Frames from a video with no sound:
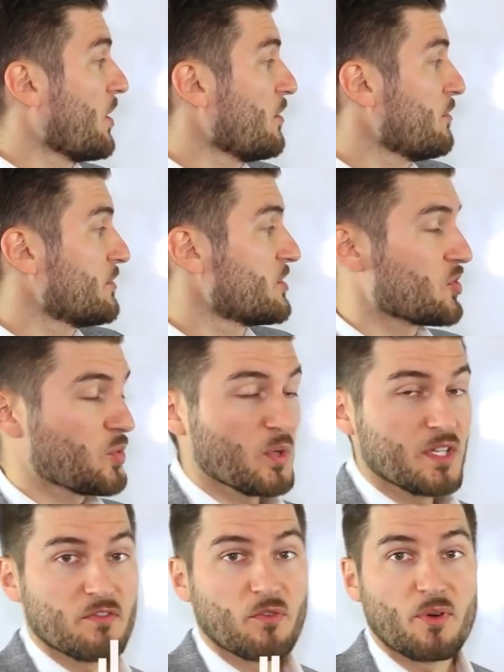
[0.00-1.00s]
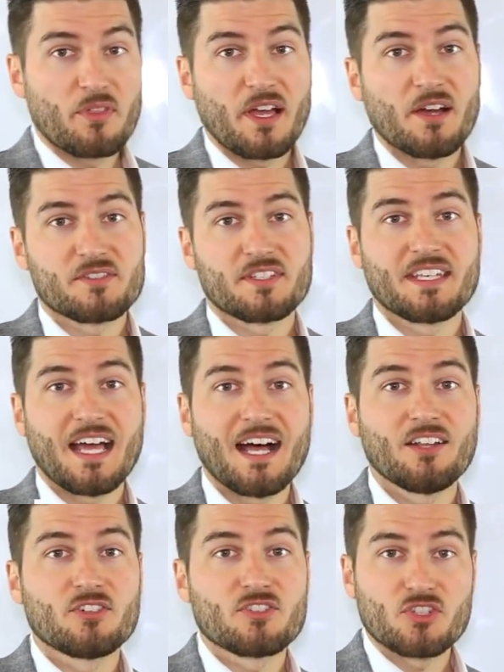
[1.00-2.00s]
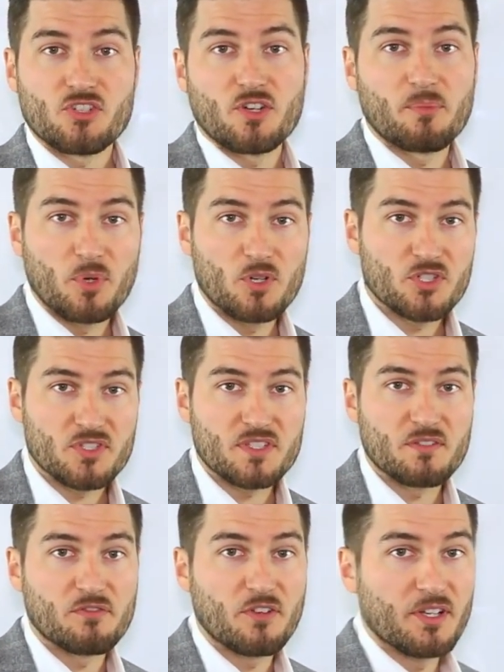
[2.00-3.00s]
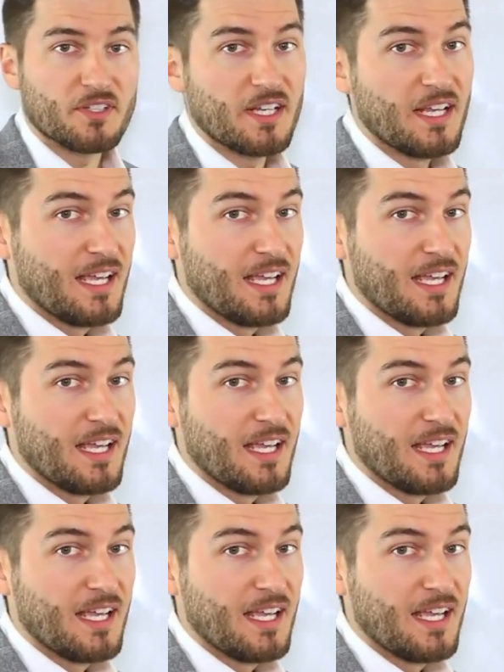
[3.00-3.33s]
économiser environ 12 à 24 000 dans votre fonds d'urgence.